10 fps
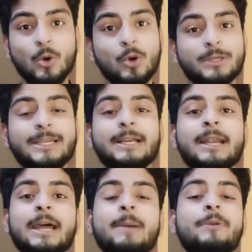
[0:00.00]
हुक ठीक
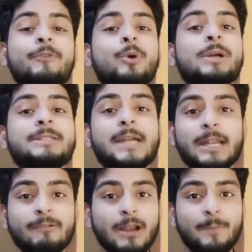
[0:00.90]
करना है अपनी वीडियो का
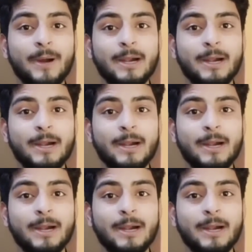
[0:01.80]
स्टार्टिंग वाला